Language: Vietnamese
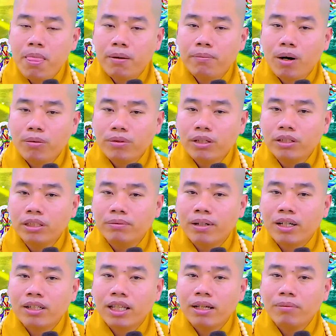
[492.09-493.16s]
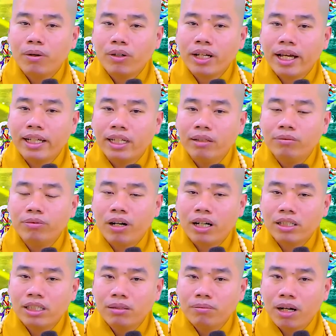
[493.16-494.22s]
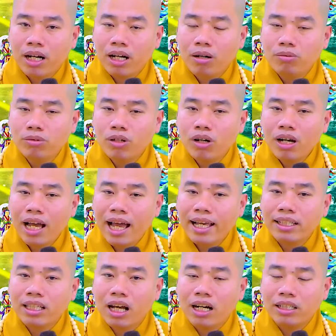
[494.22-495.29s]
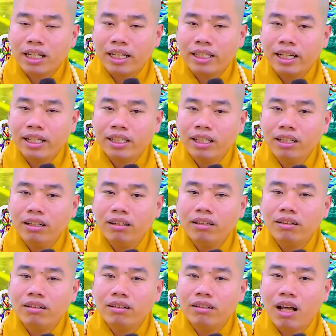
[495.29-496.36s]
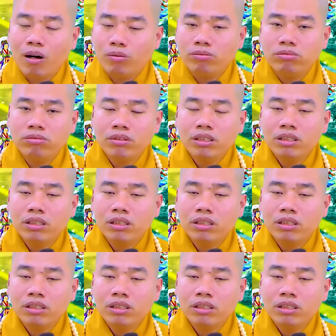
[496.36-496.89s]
một người mà có thể mỗi ngày niệm phật nhưng mà không có hai thờ này để kích động